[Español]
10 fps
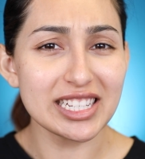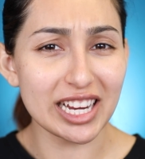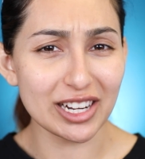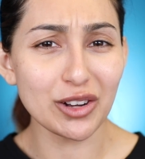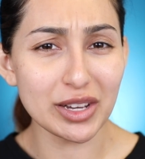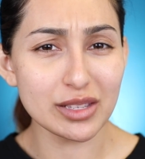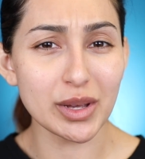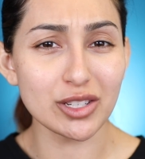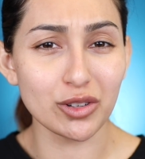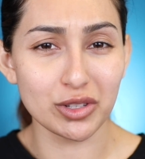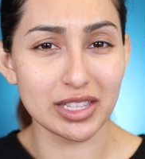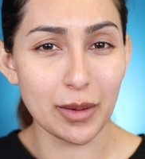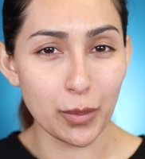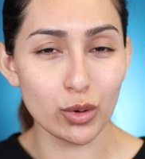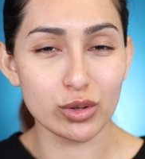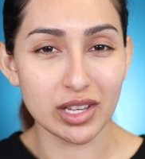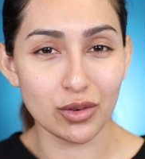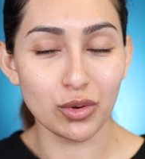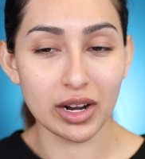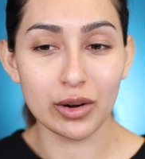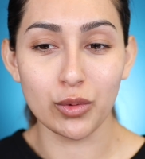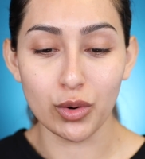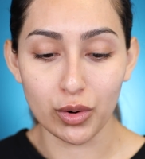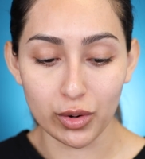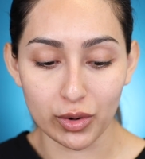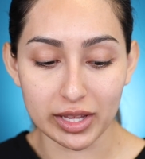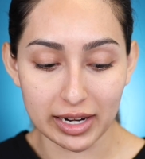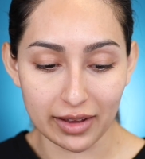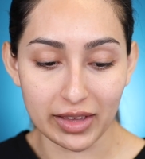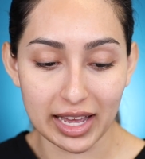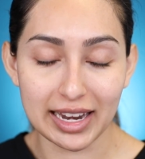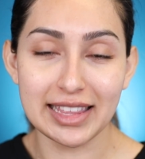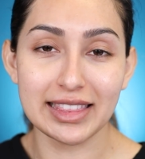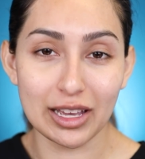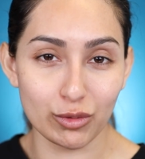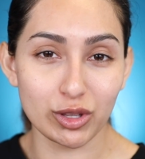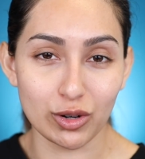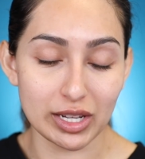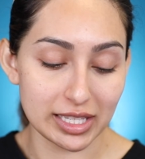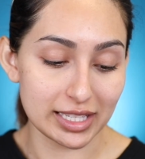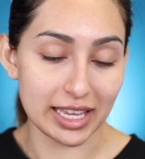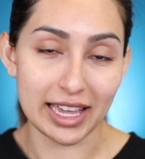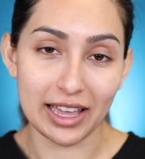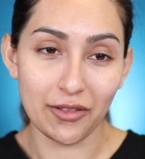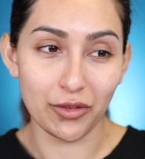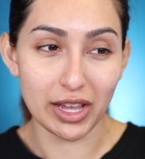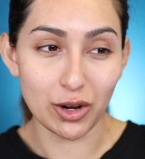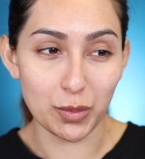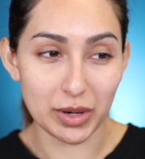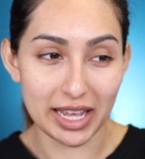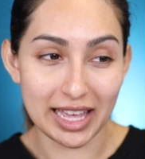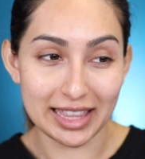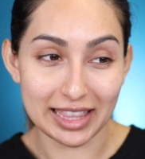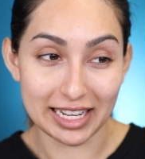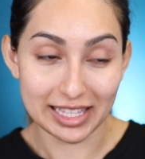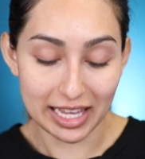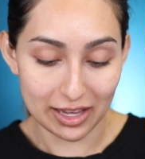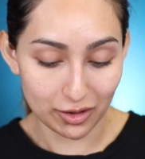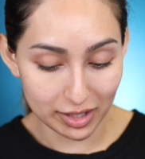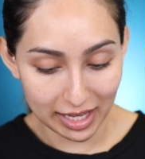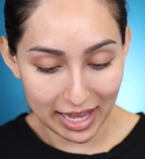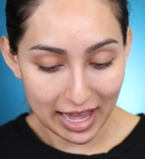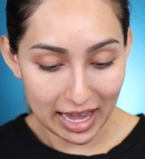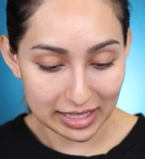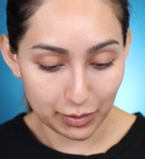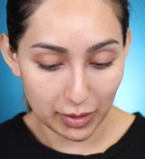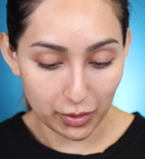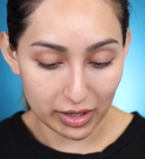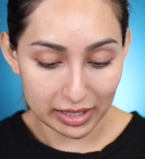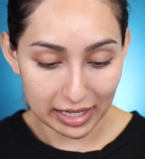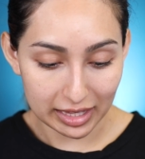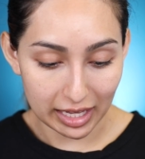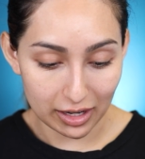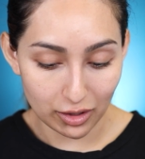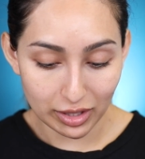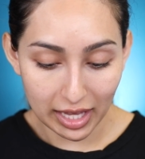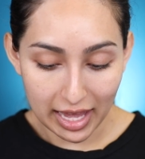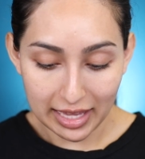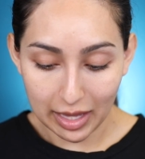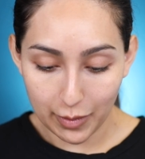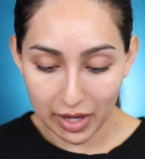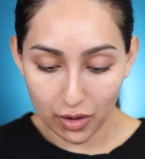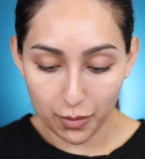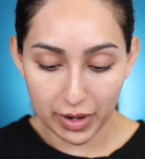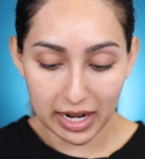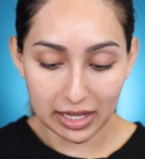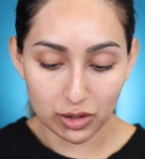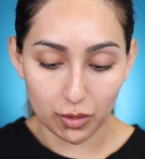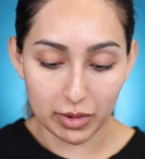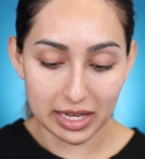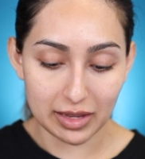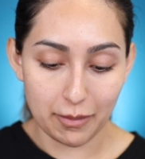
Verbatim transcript: JLo es más conocida por usar un, color de labial neutro, así es que fui y compré tres de ellos, así para poder tratarlos. También compré las sombras